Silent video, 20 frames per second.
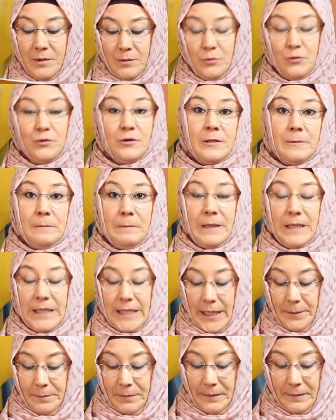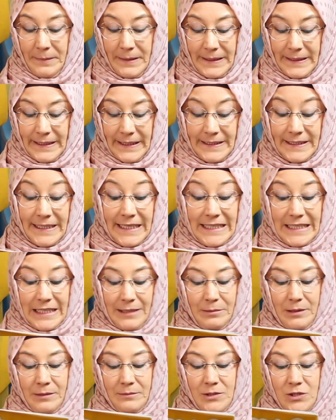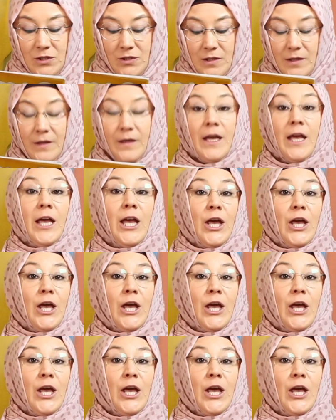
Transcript: muziplik yapamadan da edememişti.